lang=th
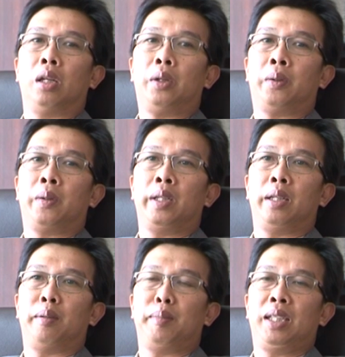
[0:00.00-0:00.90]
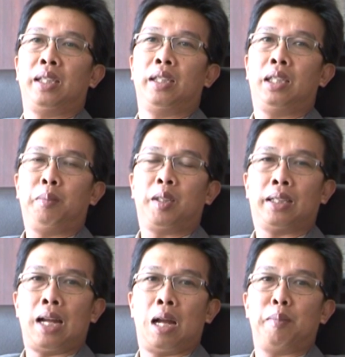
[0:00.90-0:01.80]
โดยมีที่ปรึก
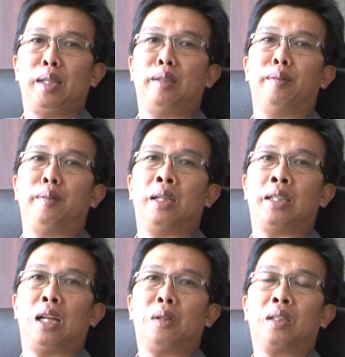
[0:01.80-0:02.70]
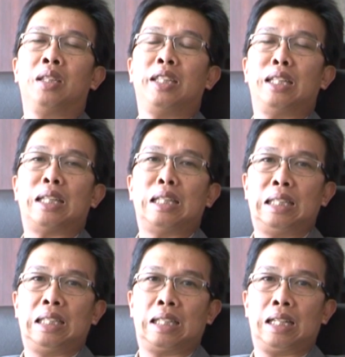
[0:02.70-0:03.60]
ษาเป็นอาจารย์ดรจันท
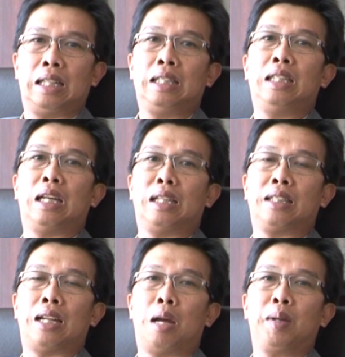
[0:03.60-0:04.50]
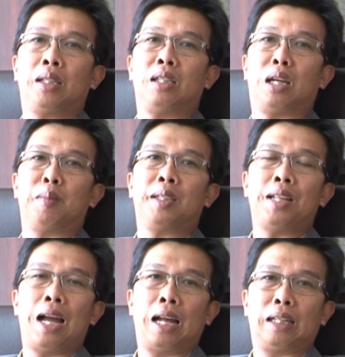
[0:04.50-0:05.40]
นีนะฮะที่คณะสถาปัตยกรรม
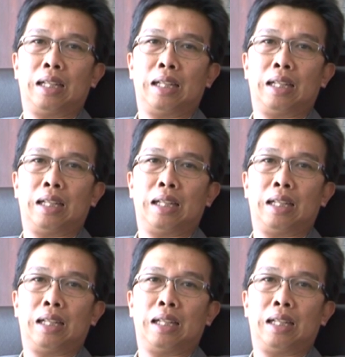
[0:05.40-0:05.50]
ศาสตร์